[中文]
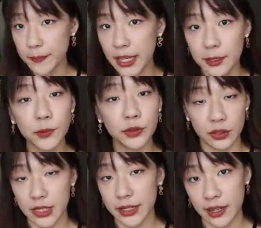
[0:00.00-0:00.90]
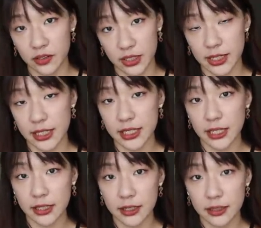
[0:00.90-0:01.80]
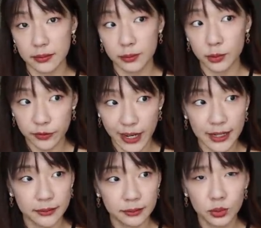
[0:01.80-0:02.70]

每一步你都在调整你自己的步伐。